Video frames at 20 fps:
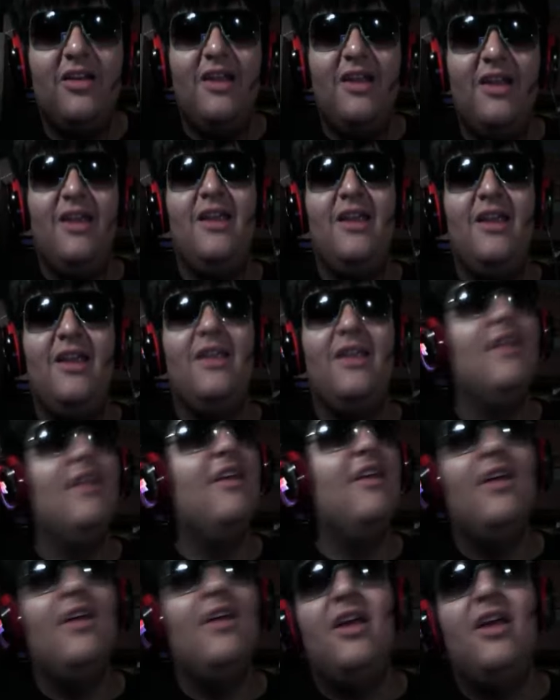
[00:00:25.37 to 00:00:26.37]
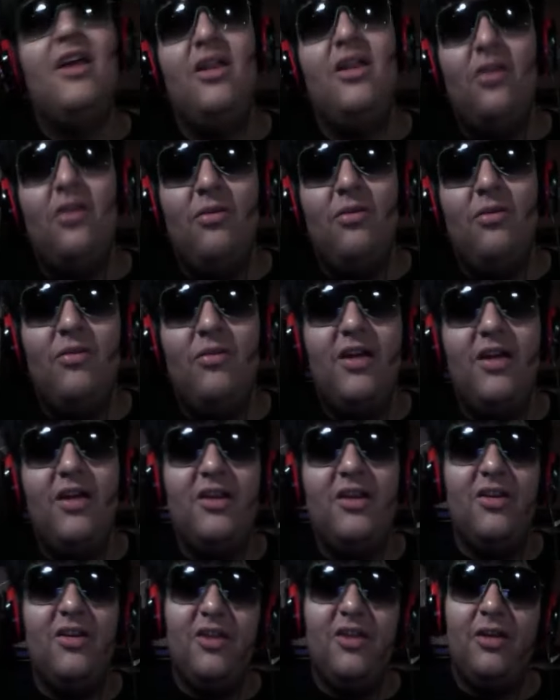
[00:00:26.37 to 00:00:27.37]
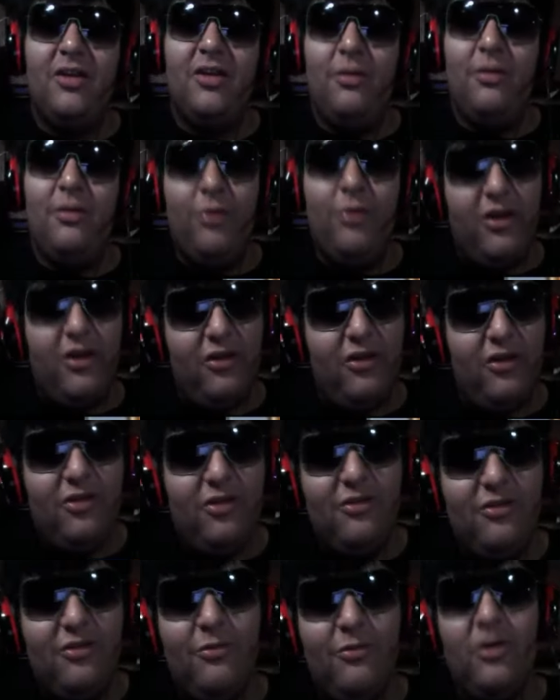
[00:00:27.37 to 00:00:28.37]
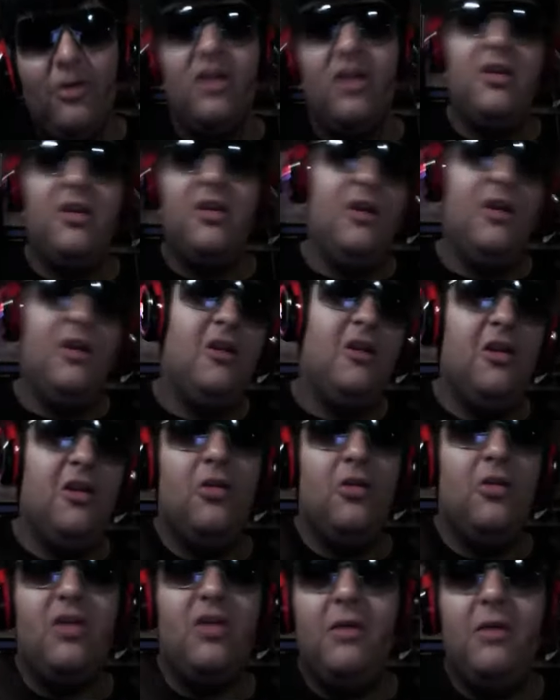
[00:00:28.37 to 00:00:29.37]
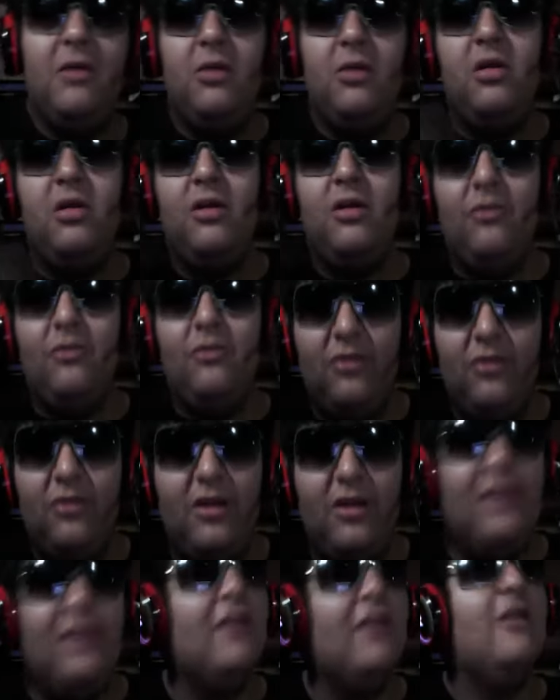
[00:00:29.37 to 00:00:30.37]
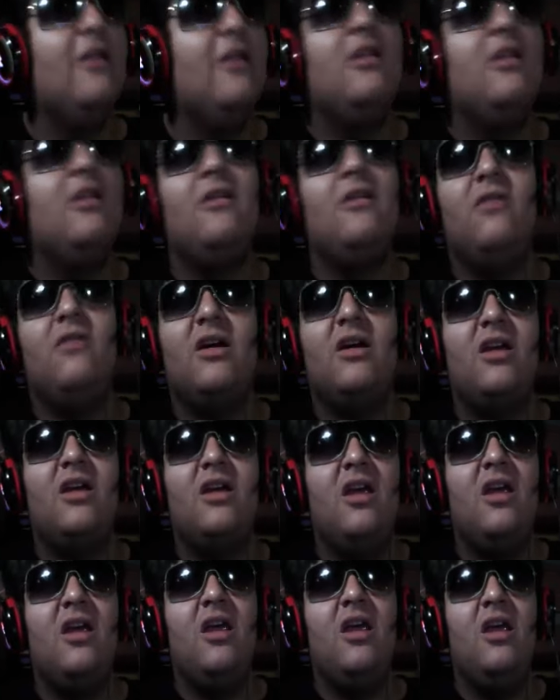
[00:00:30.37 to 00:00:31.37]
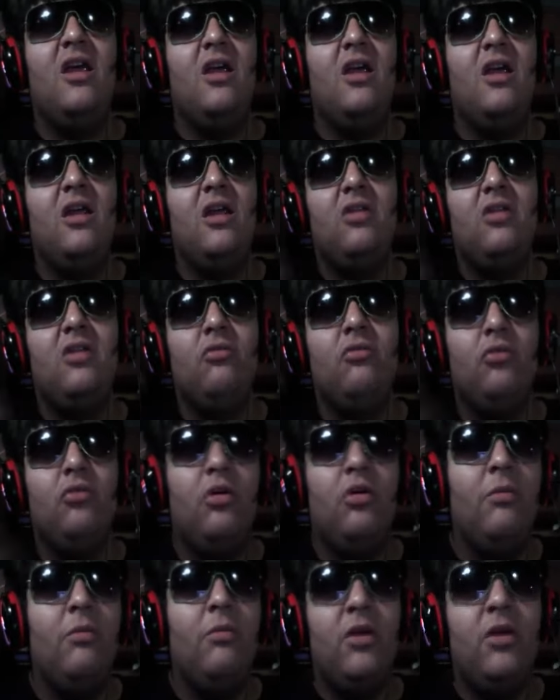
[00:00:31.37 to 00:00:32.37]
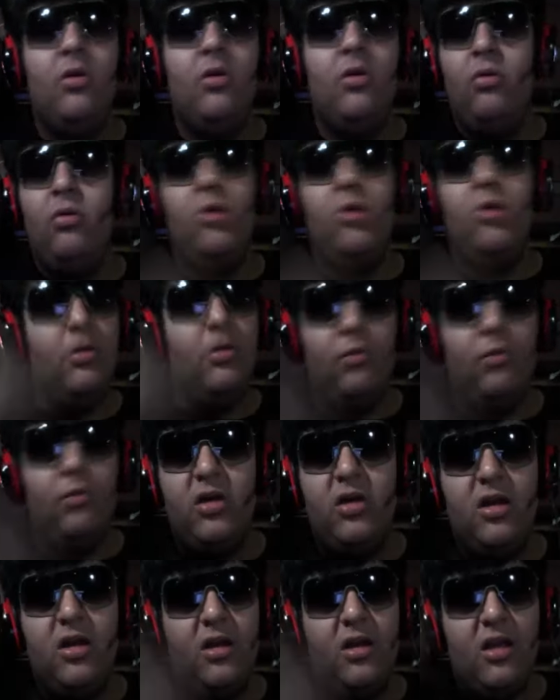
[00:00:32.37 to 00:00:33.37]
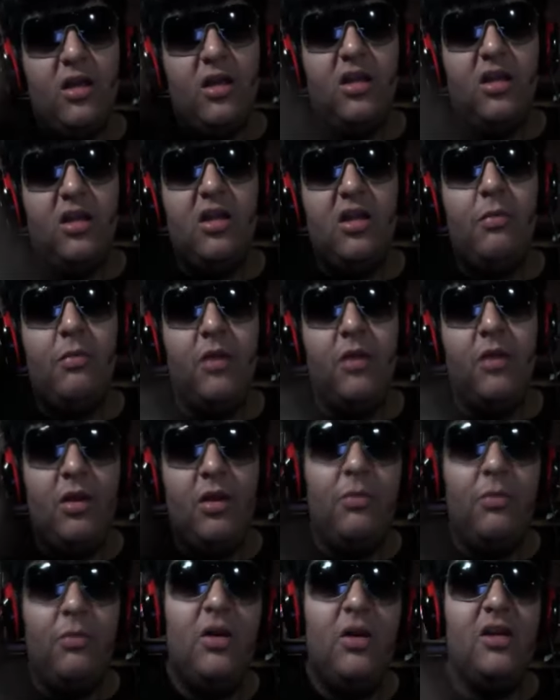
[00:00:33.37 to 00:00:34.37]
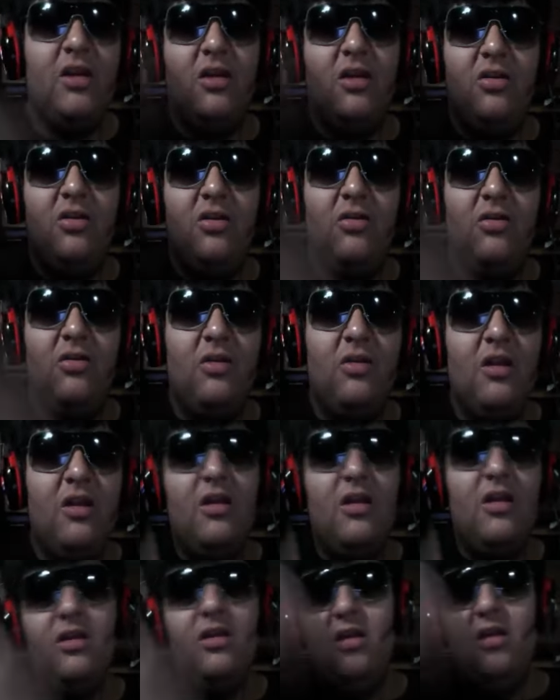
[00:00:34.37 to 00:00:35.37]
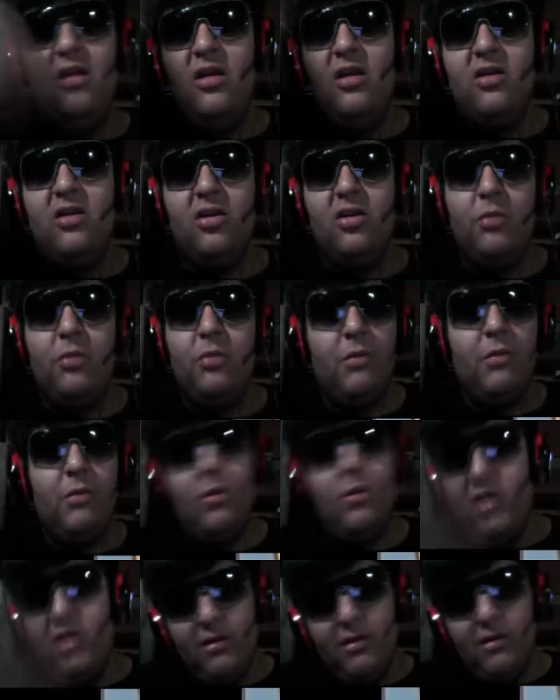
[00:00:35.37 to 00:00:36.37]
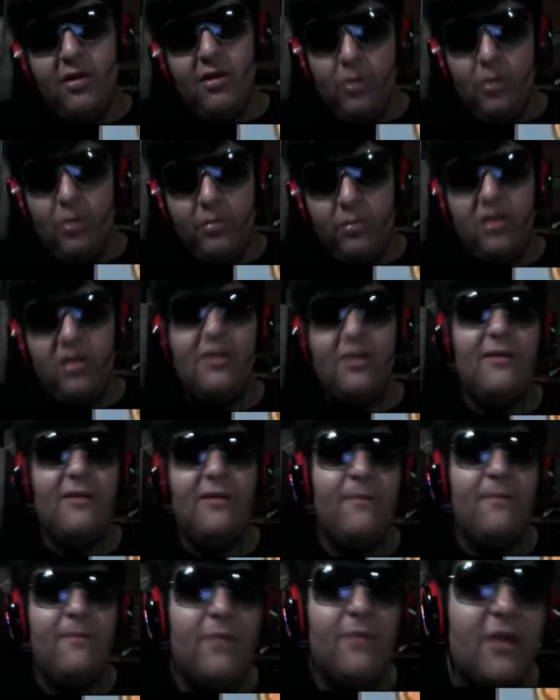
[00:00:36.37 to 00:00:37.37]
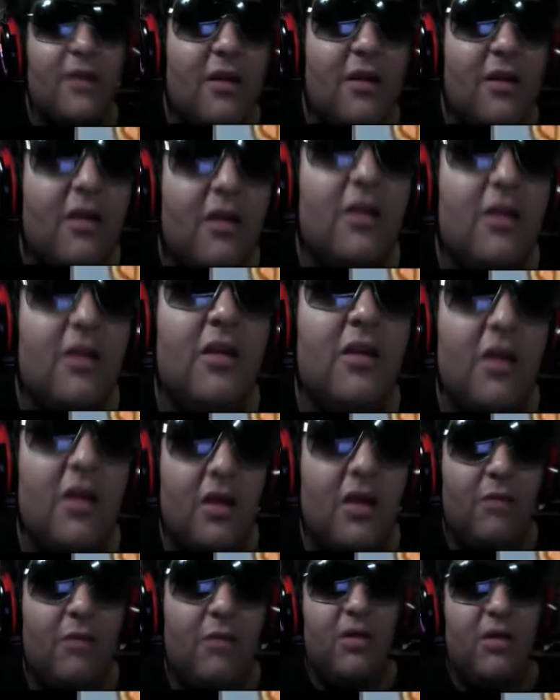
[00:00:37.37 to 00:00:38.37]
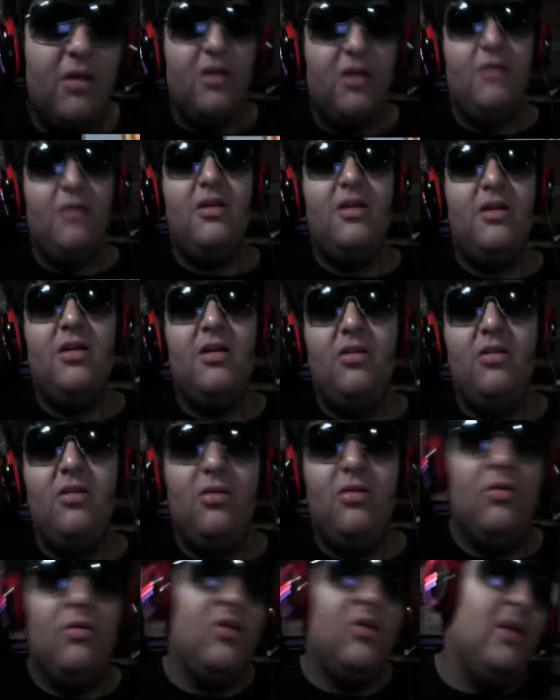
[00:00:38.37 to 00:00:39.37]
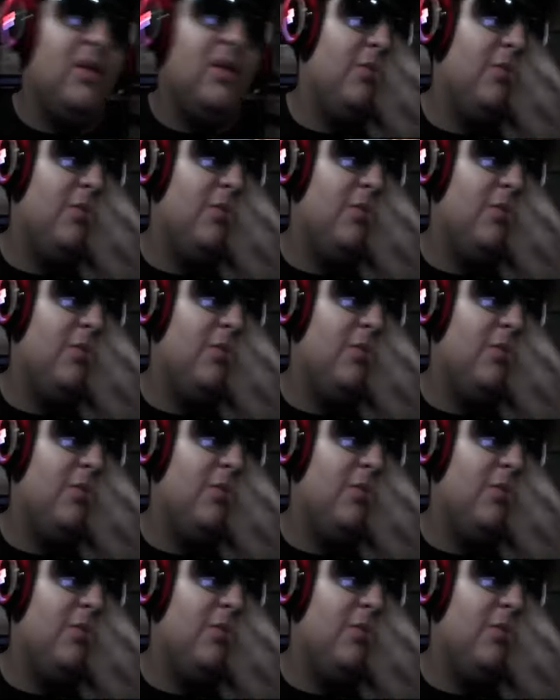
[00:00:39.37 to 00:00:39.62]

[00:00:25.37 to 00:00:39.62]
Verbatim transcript: eh, el, hombre ante el sexo opuesto. Porque sí, si no sabes lo que es un Sim significa que es un hombre o bueno, mujer que está desesperado por la atención del sexo, pero además se ven hombres. Que más que viste los